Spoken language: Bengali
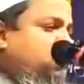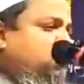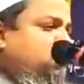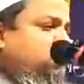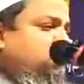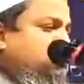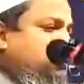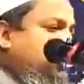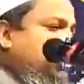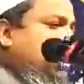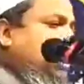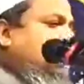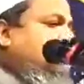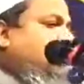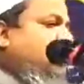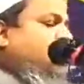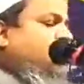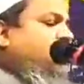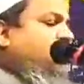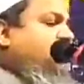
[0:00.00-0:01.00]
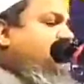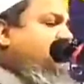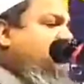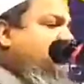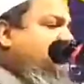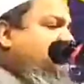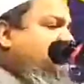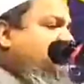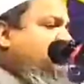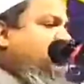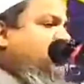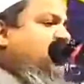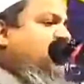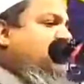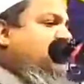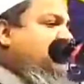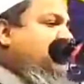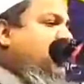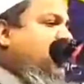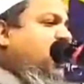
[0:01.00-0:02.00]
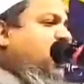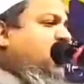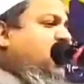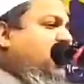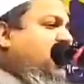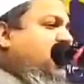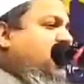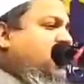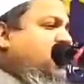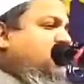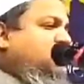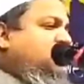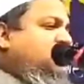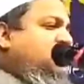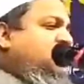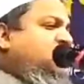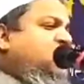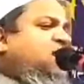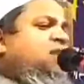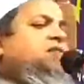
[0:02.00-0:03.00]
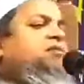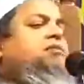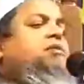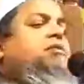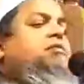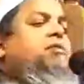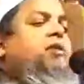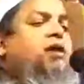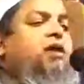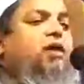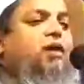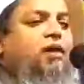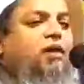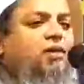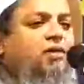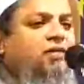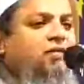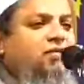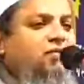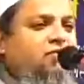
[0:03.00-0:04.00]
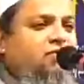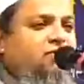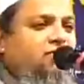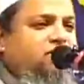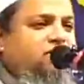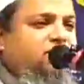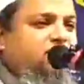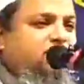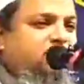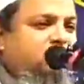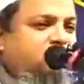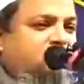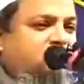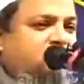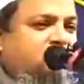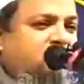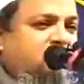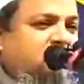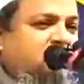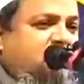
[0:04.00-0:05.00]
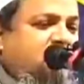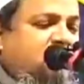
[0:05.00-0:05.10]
উশিলা বানাও যে উশিলা দিয়ে আল্লাহর কাছে যাইতে পারবা হ্যাঁ।